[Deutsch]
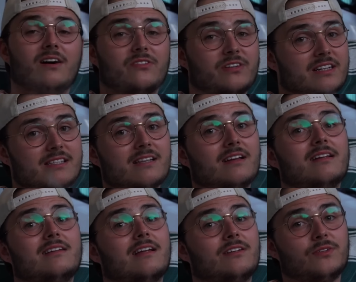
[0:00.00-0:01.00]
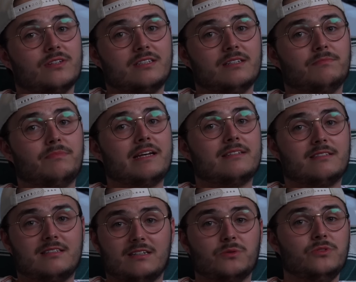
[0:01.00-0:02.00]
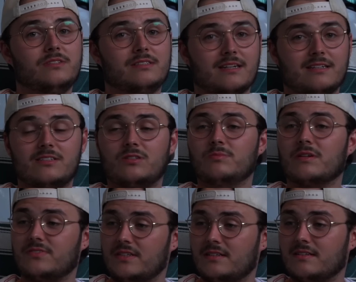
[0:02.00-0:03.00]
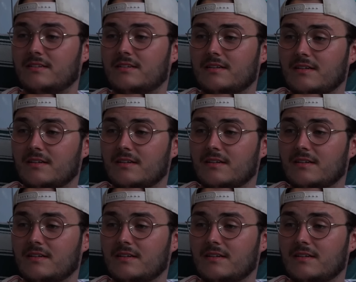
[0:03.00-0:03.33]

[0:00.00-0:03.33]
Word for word: Auch wenn es natürlich die besten, die guten Sides überwiegen.